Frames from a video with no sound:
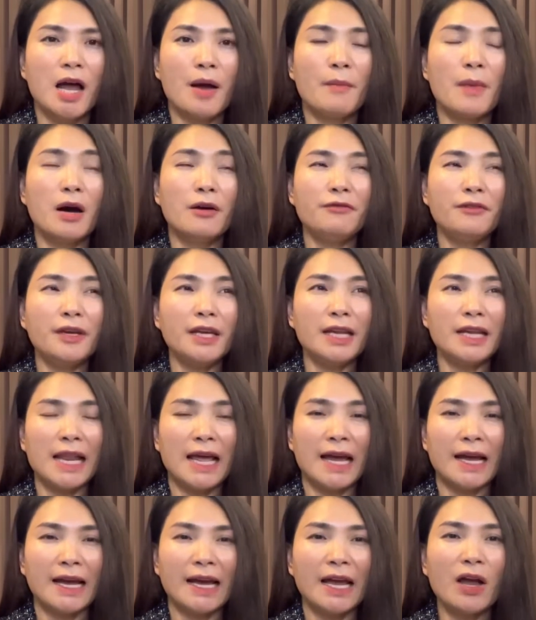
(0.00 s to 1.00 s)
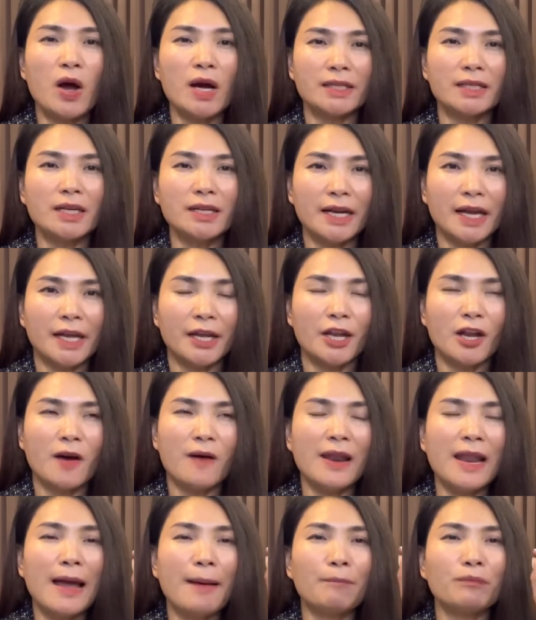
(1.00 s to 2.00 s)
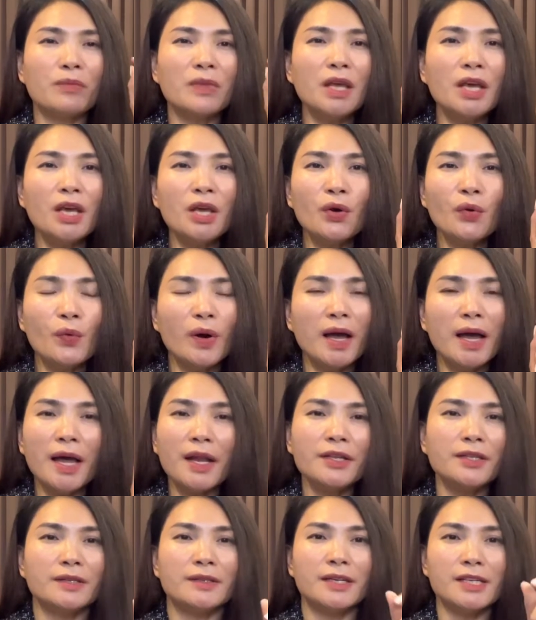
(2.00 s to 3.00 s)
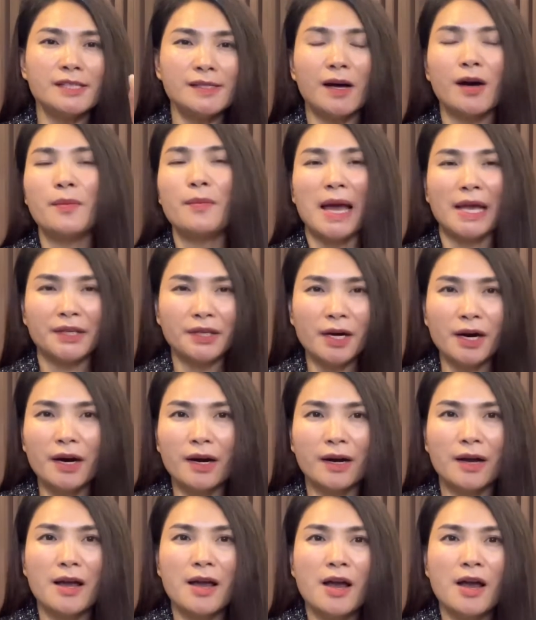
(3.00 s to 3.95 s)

bởi vì là cái hoạt chất này nó làm tiêu hết những cái sợi bã nhờn,